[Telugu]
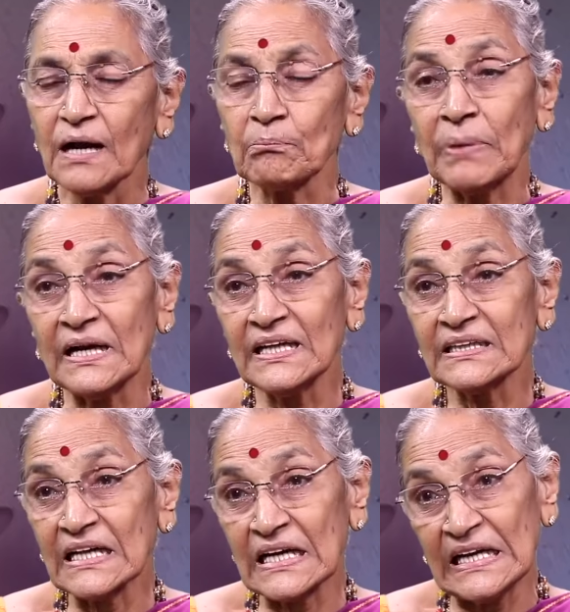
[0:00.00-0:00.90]
ఆ
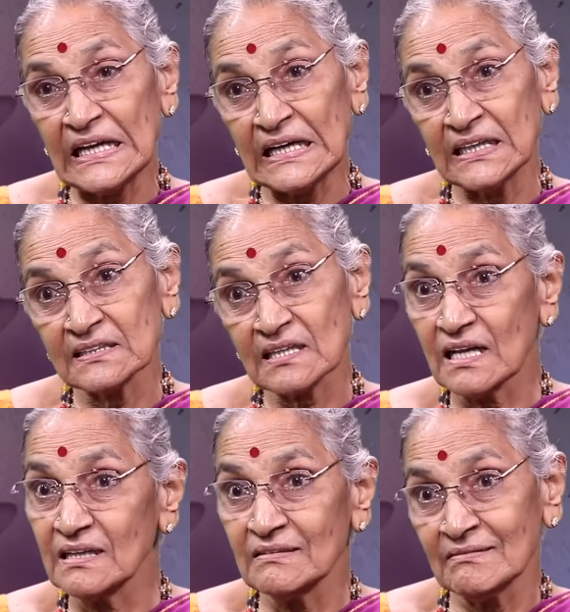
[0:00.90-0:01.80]
బల్లి తినలేనన్ని
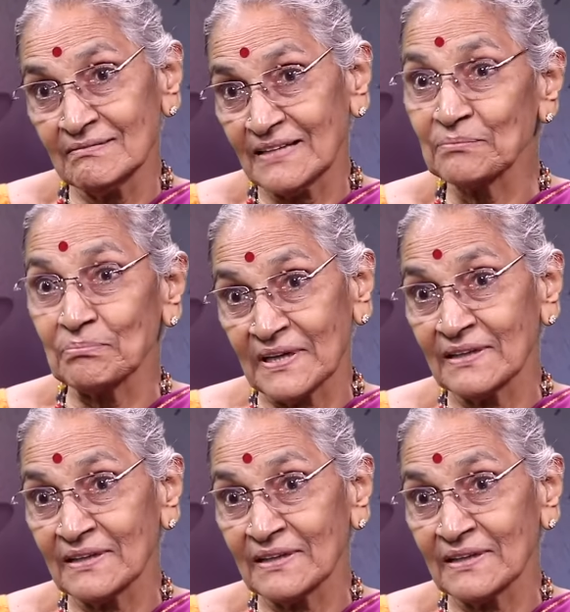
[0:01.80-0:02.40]
సాలీళ్ళు ఉంటే